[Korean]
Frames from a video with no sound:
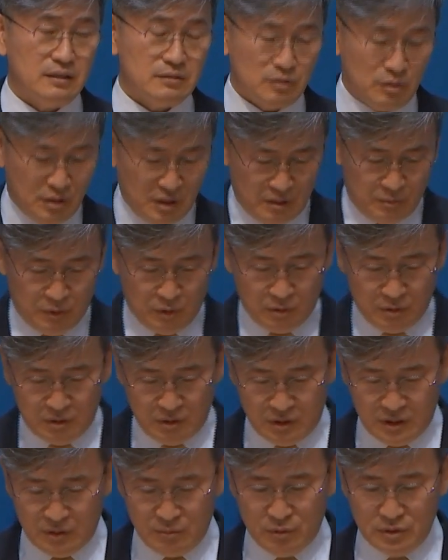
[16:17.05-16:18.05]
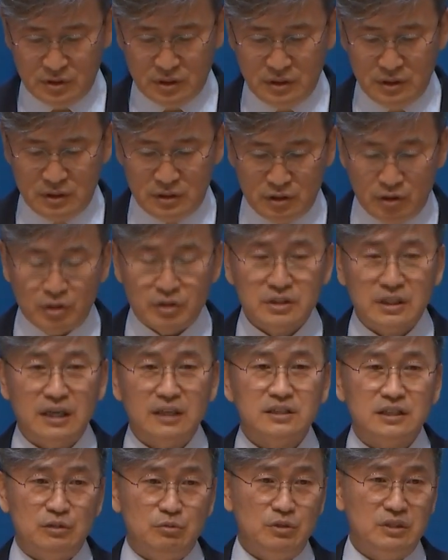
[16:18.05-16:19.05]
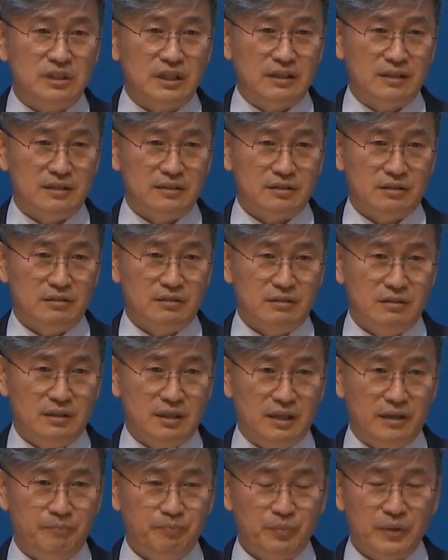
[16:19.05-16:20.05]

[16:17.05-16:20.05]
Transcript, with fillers: 성가복을 입으신 여자 지휘자셨는데